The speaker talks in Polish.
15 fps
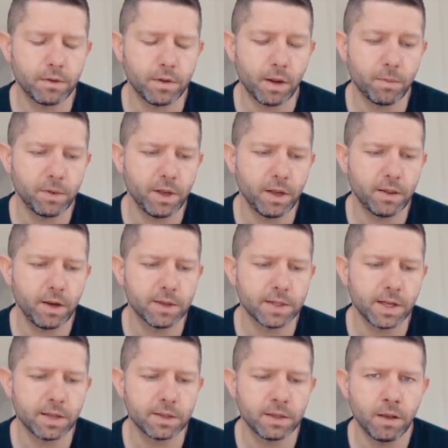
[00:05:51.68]
jakby tej
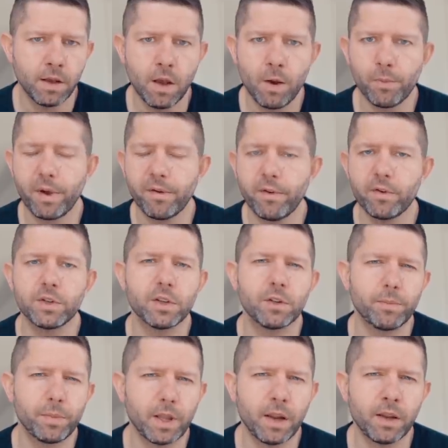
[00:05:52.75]
transakcji. Pojawiają się
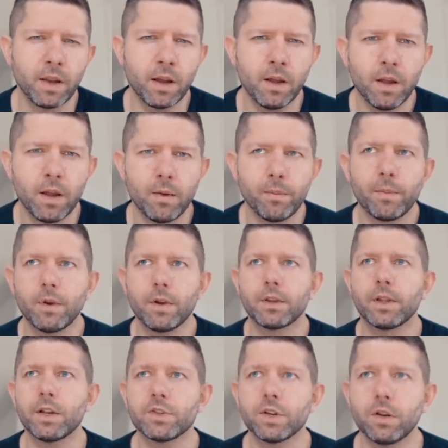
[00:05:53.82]
pytania,
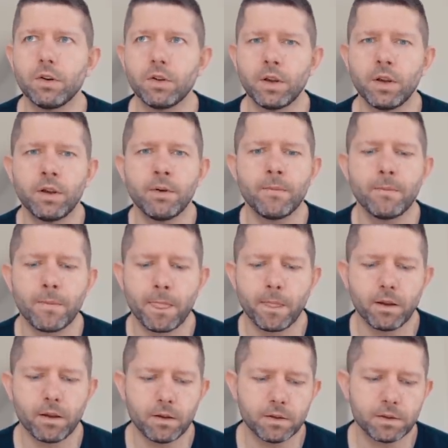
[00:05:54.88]
dlaczego nie
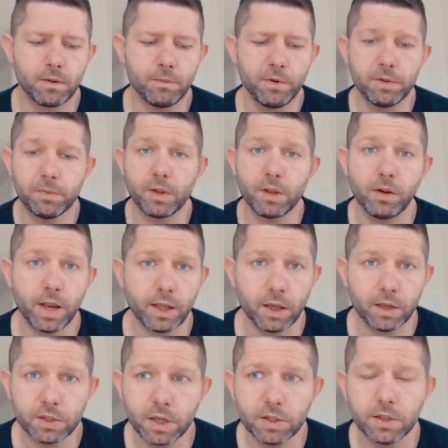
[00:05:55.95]
zrobiliśmy tego jak
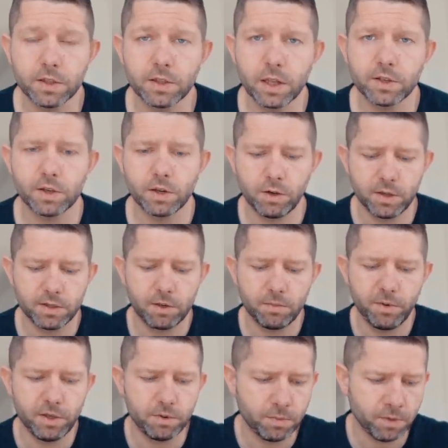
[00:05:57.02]
najszerzej, dlaczego nie
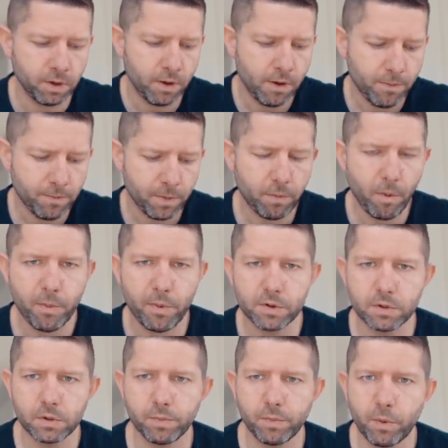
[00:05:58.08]
zrobiliśmy po
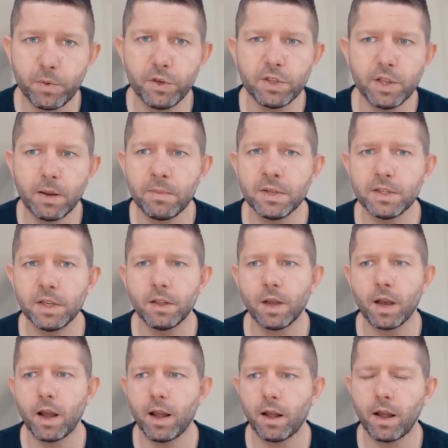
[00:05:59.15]
prostu publicznej emisji,
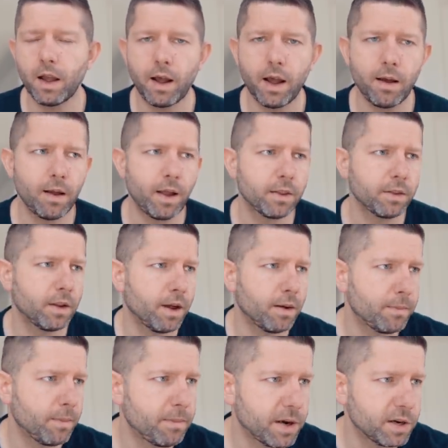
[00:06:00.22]
a, a, a,
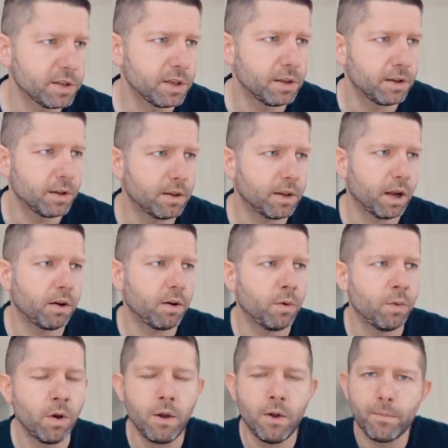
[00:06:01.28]
a bardziej
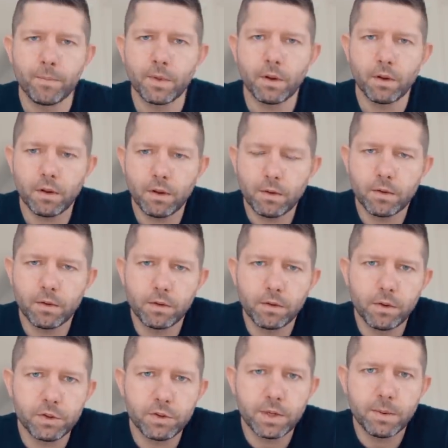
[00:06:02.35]
taką e,
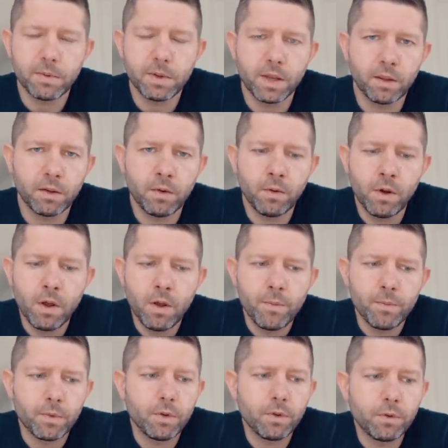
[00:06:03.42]
dość zamkniętą.
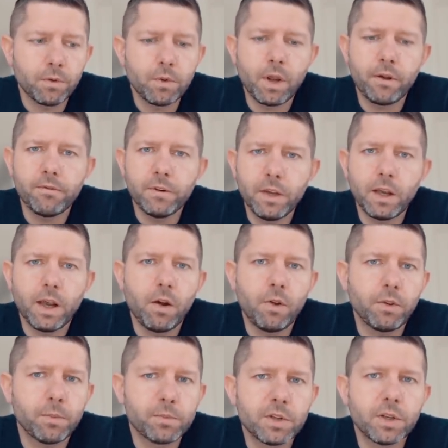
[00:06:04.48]
No tutaj wynikało
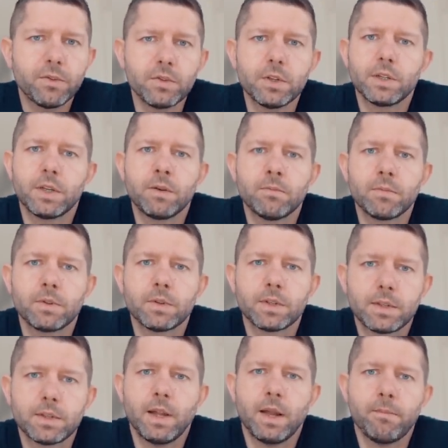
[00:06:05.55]
to przede wszystkim
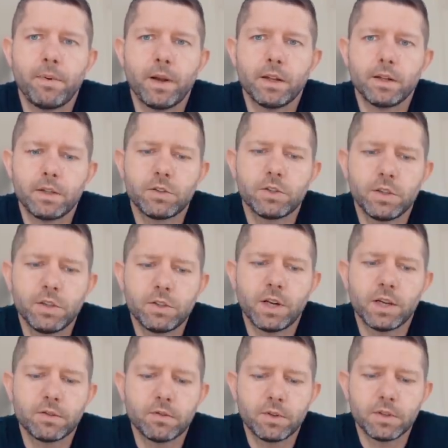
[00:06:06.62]
z tempa i z
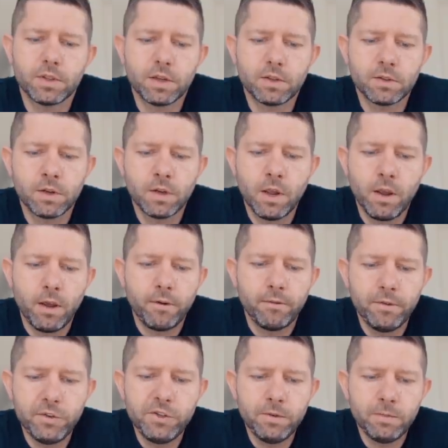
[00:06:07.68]
czasu. To znaczy
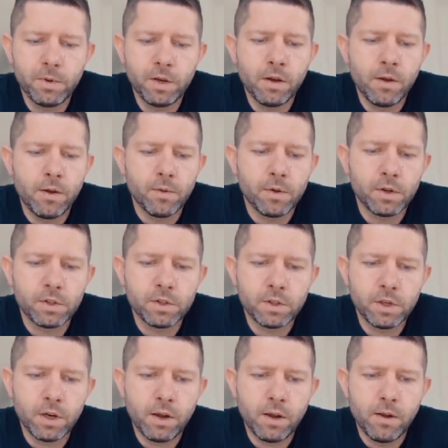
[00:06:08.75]
widzimy,
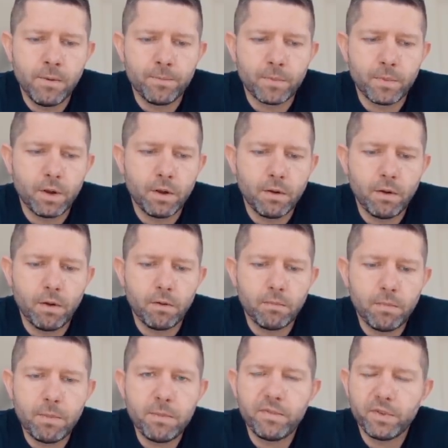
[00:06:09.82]
że e,
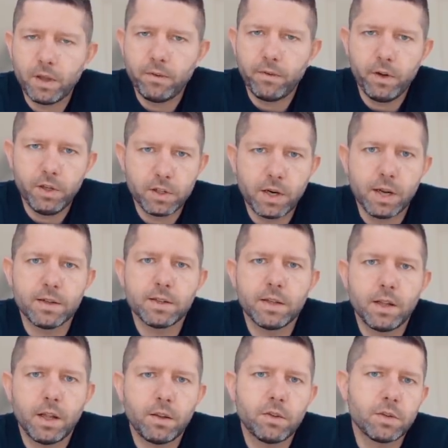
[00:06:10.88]
mamy w tej chwili
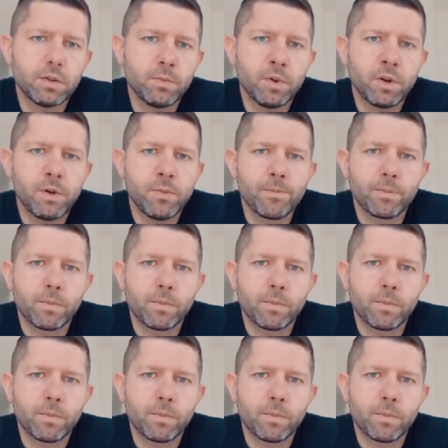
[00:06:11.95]
szansę na to, żeby